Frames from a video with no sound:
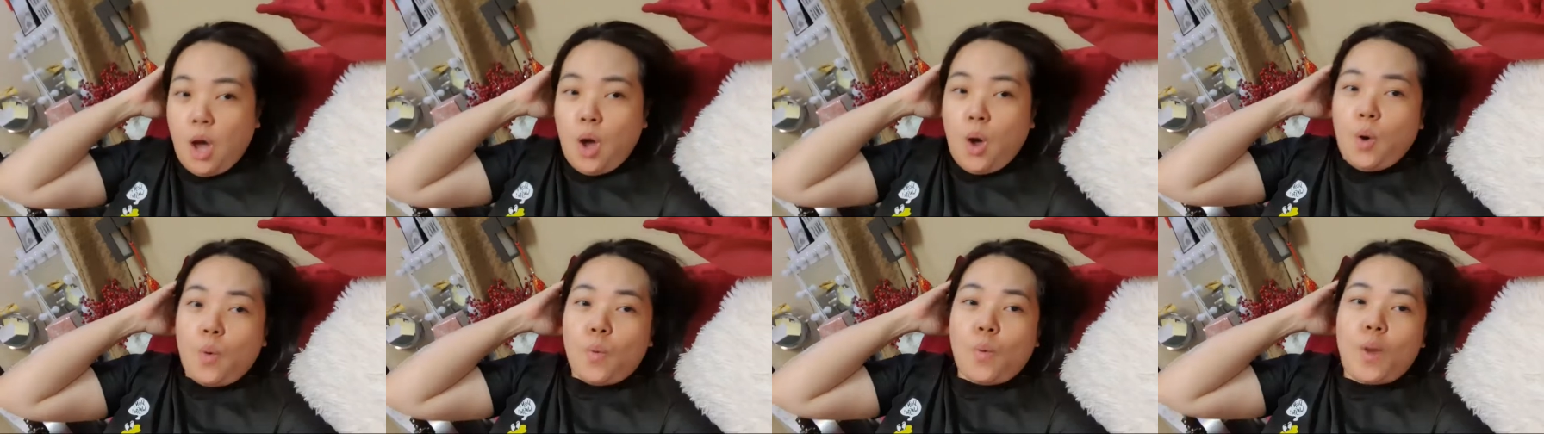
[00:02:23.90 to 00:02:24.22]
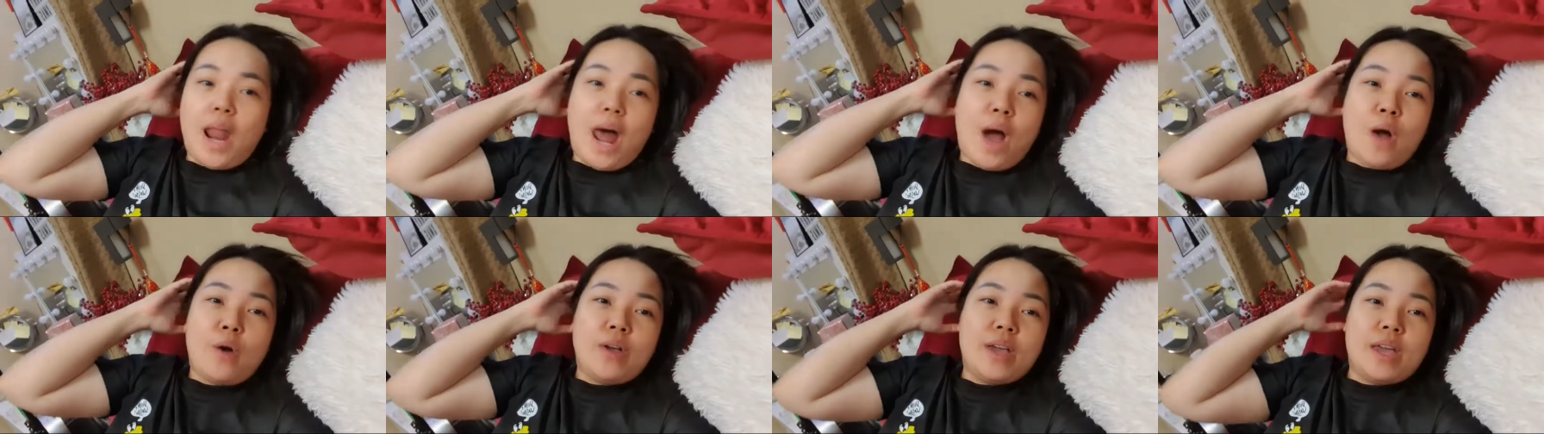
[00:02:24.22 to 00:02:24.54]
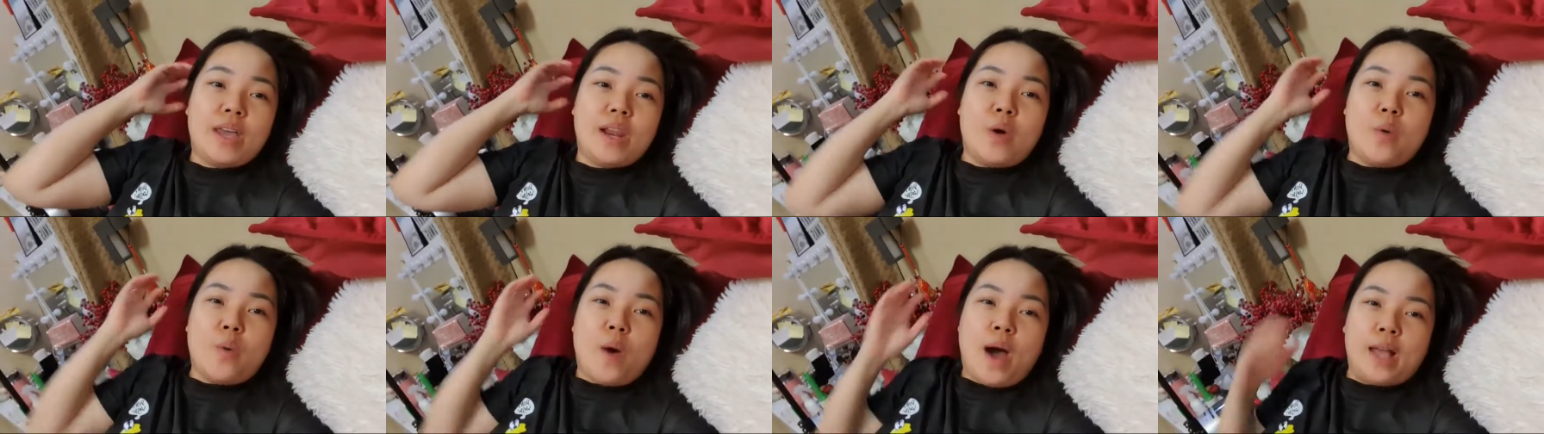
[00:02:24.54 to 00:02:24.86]
Wala akong
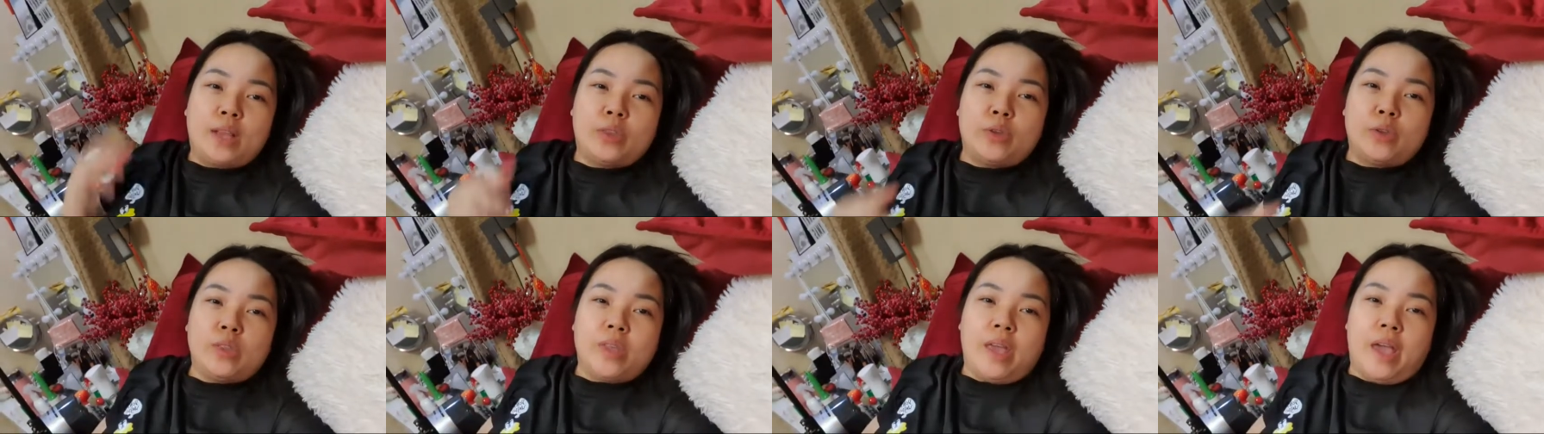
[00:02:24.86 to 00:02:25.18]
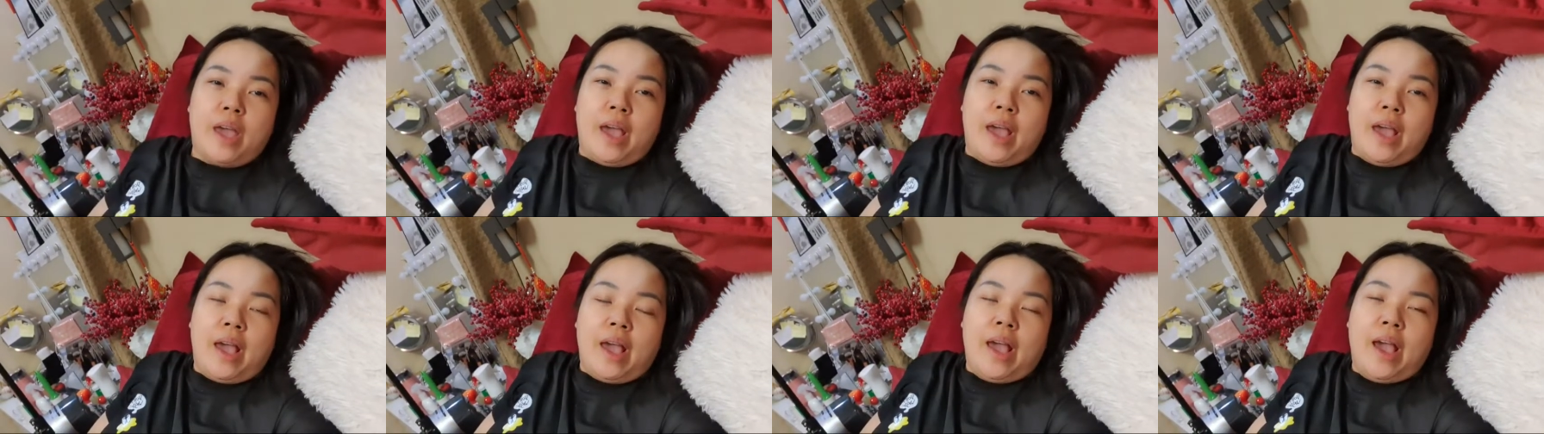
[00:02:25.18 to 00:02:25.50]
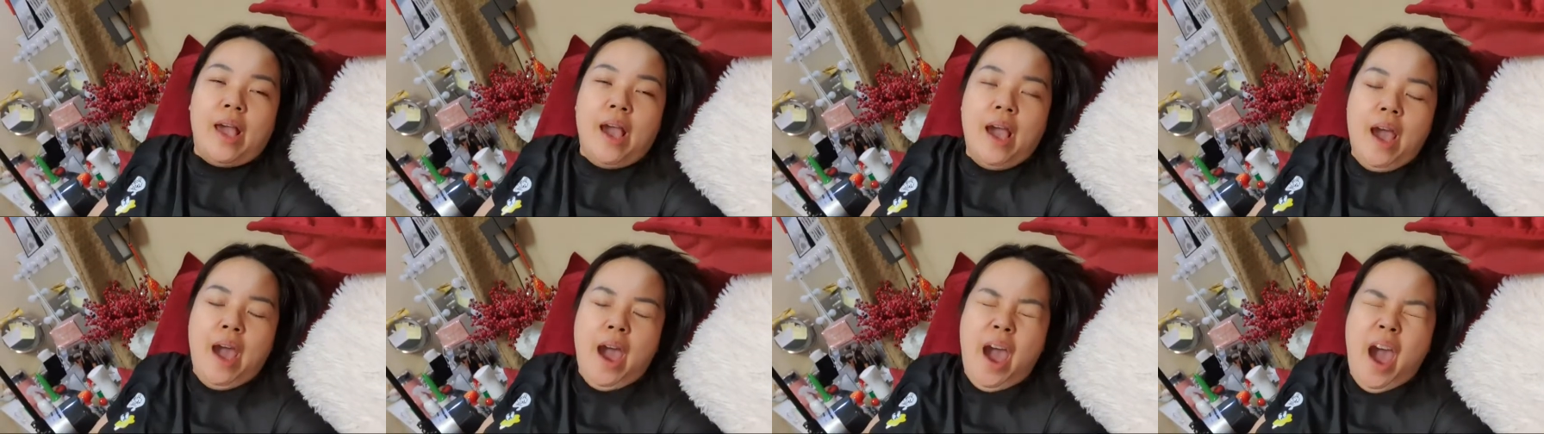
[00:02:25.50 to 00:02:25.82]
ginawa today.
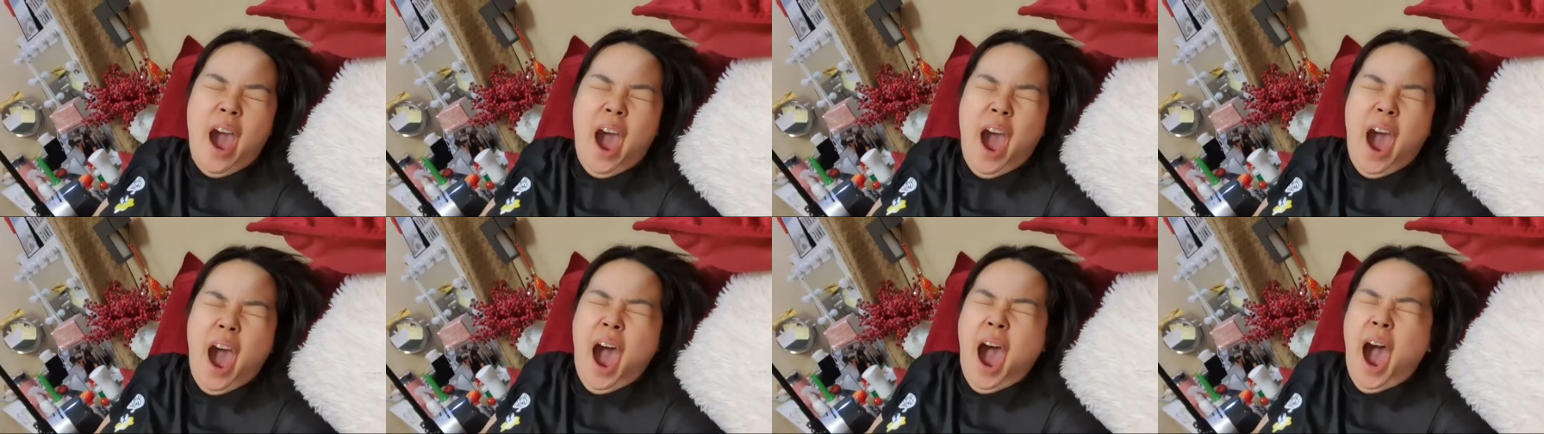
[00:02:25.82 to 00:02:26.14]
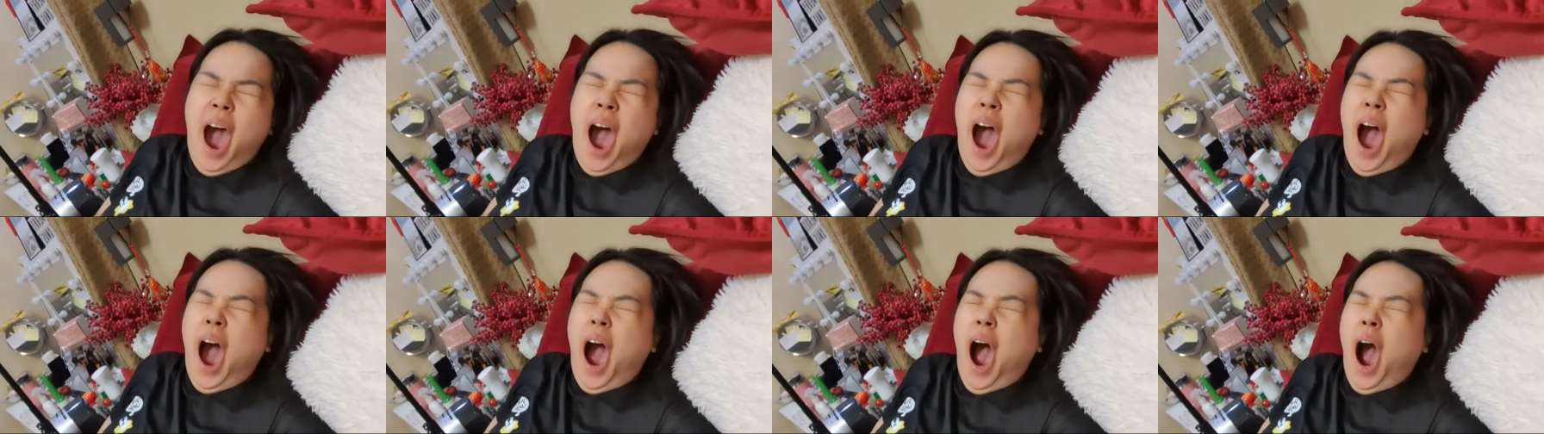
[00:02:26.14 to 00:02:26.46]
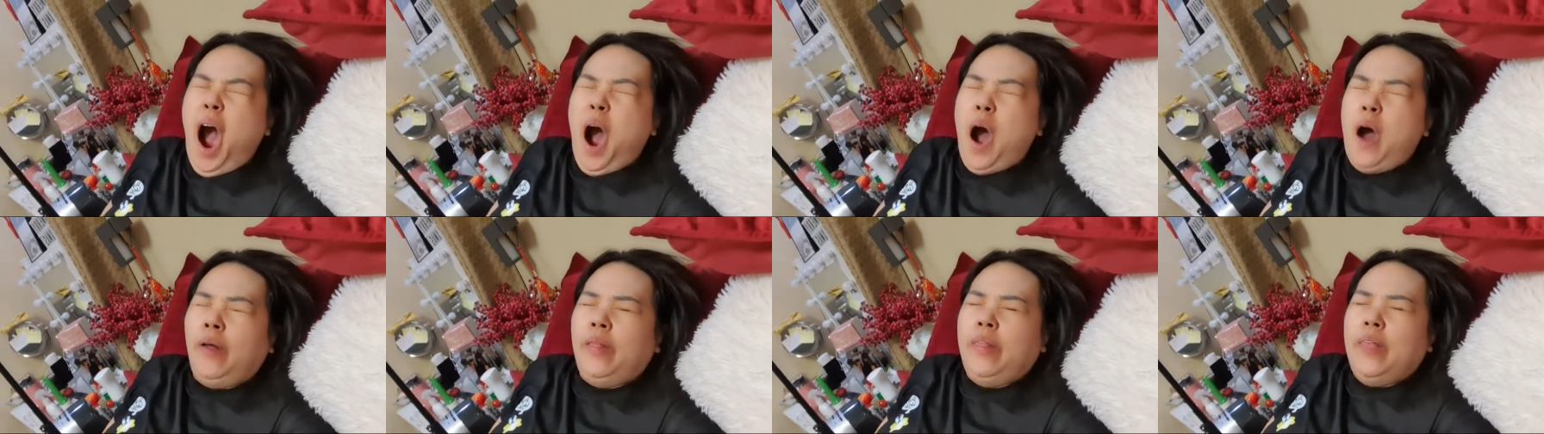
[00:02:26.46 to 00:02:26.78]

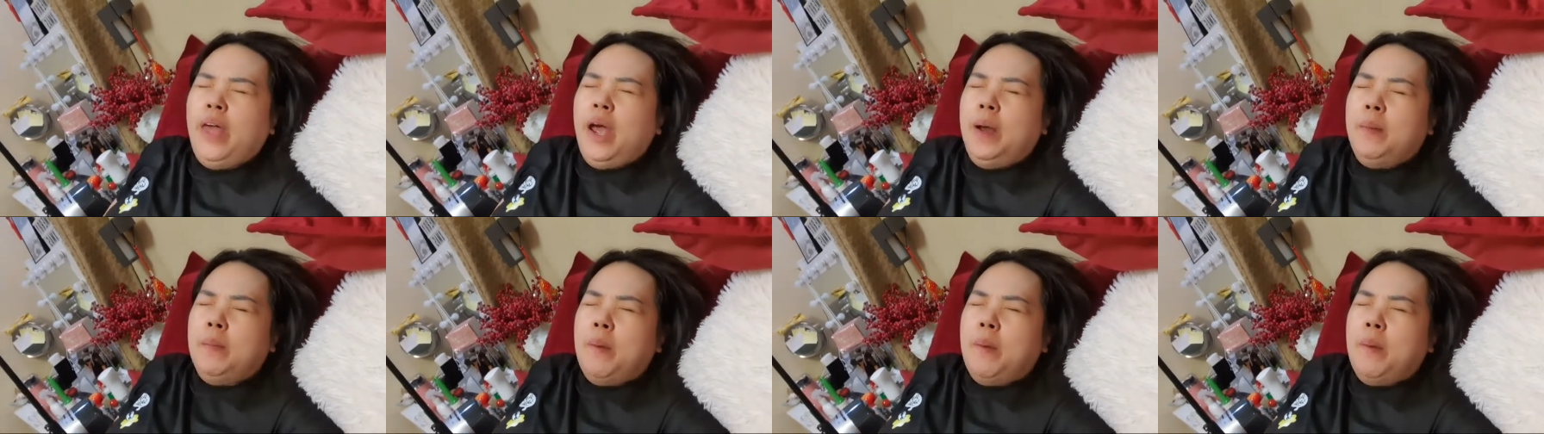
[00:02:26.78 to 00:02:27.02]
Hindi